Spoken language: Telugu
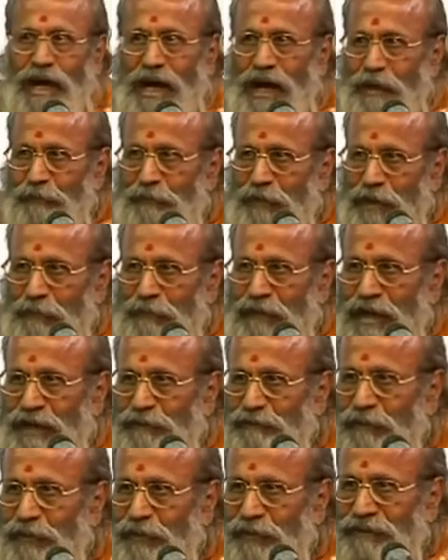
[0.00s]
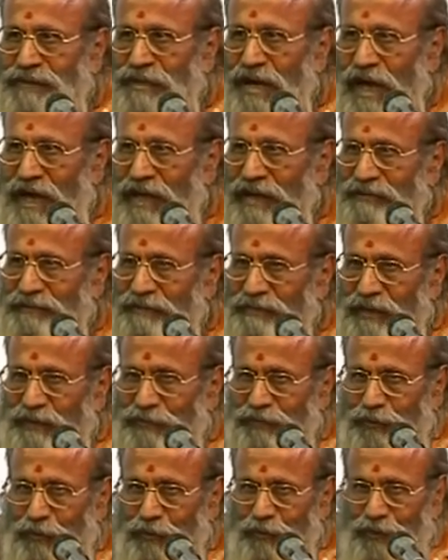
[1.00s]
ఆ పరమాత్మను ధ్యానం
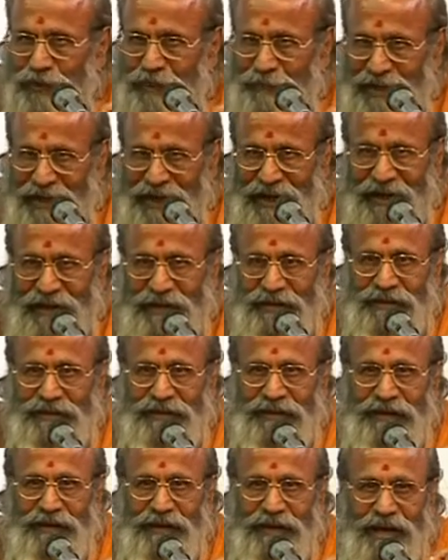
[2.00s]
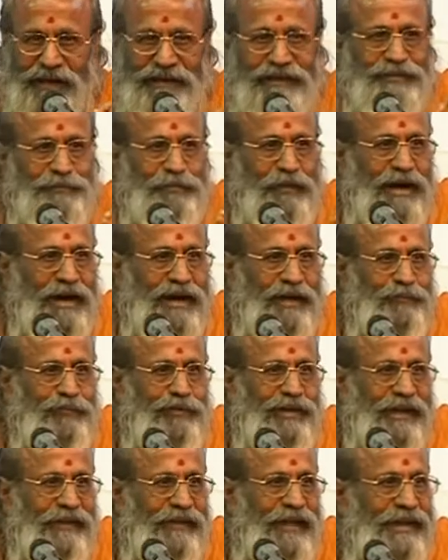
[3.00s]
చేసుకోవడమే అది స్మరణము
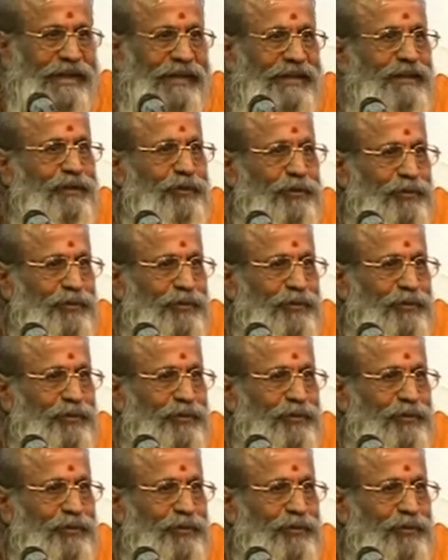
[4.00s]
అనే దాని వస్తుంది